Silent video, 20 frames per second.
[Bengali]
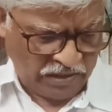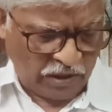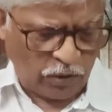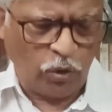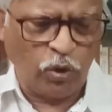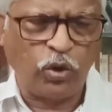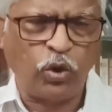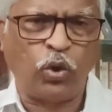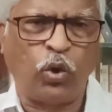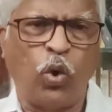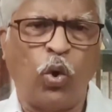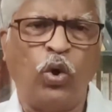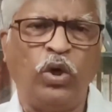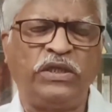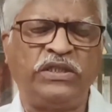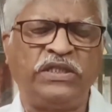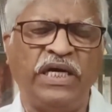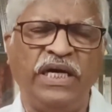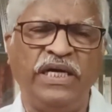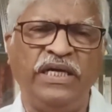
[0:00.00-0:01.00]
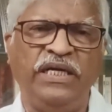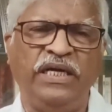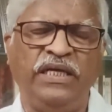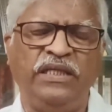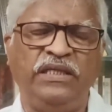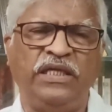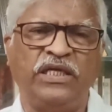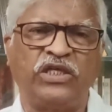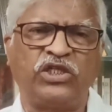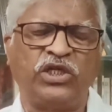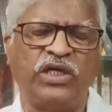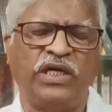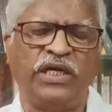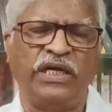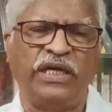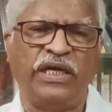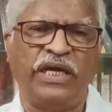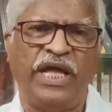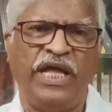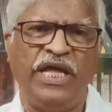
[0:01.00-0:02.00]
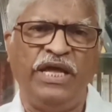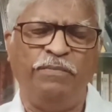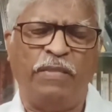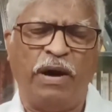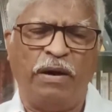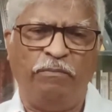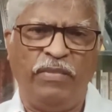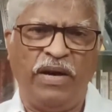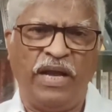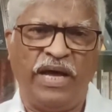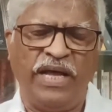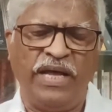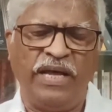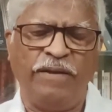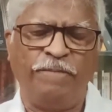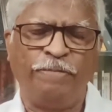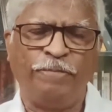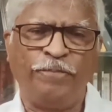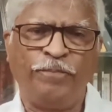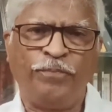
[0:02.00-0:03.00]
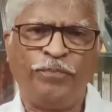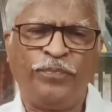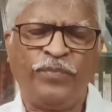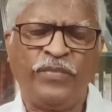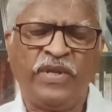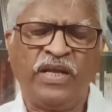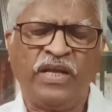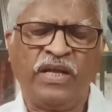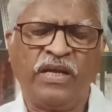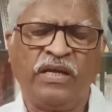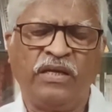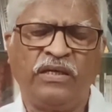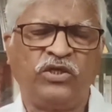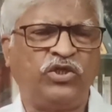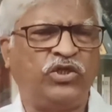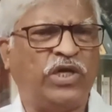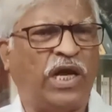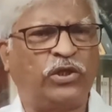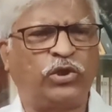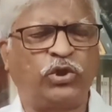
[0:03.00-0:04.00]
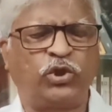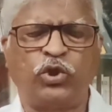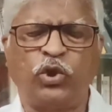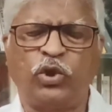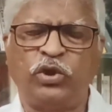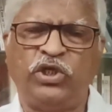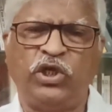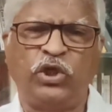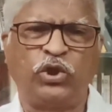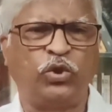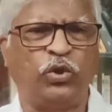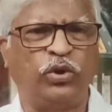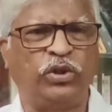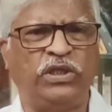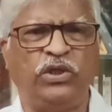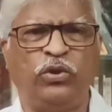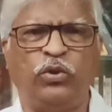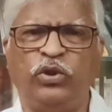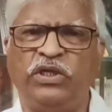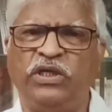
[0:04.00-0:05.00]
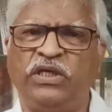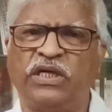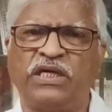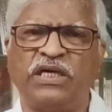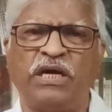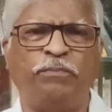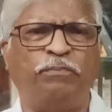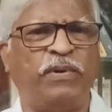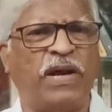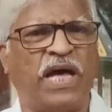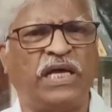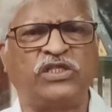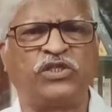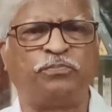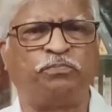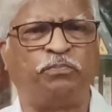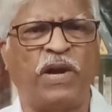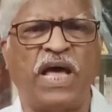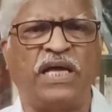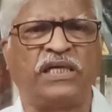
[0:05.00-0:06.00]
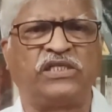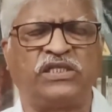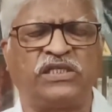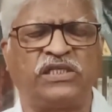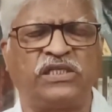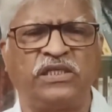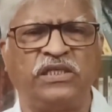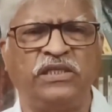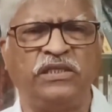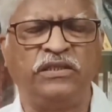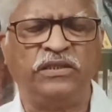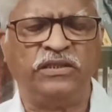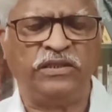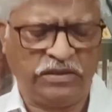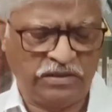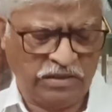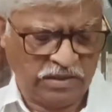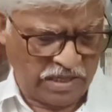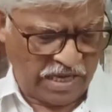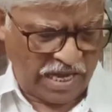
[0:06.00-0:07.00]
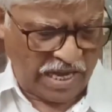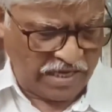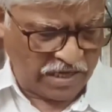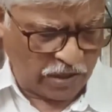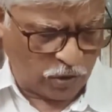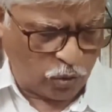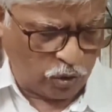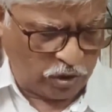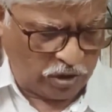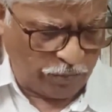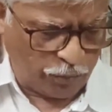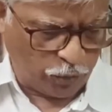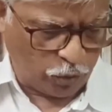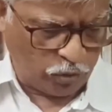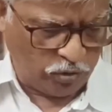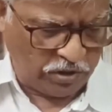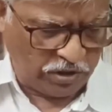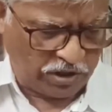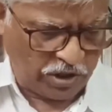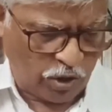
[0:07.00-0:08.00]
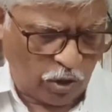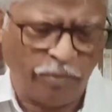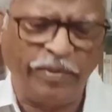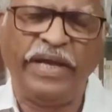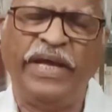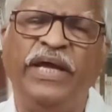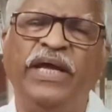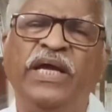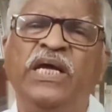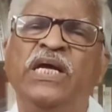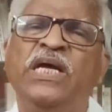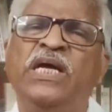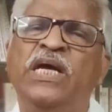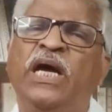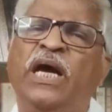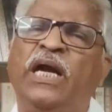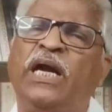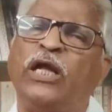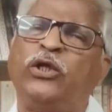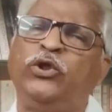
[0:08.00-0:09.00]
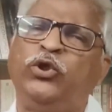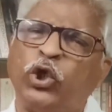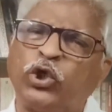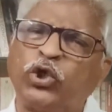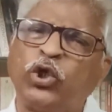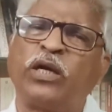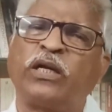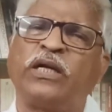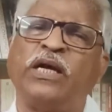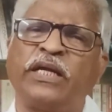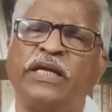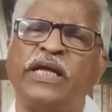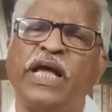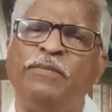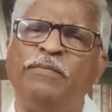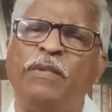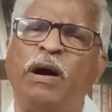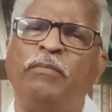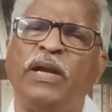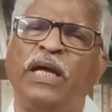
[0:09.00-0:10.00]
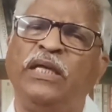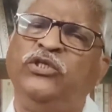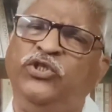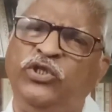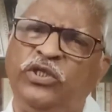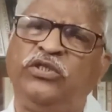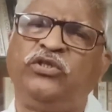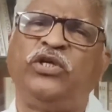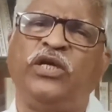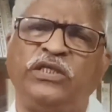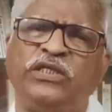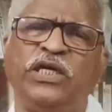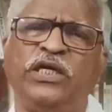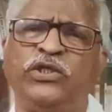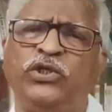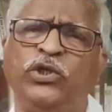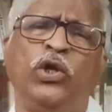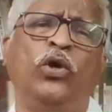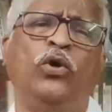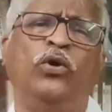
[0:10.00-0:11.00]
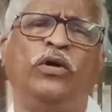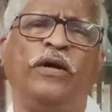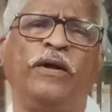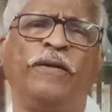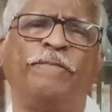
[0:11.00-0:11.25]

দেখুন কোর্টের নির্দেশে এই মামলায় সাতশো ছেষট্টি কোটি টাকা প্লাস প্লাস এই যে ক্ষতিপূরণ দিতে হবে রাজ্য সরকার কি এই মামলায় জিততে চেয়েছিল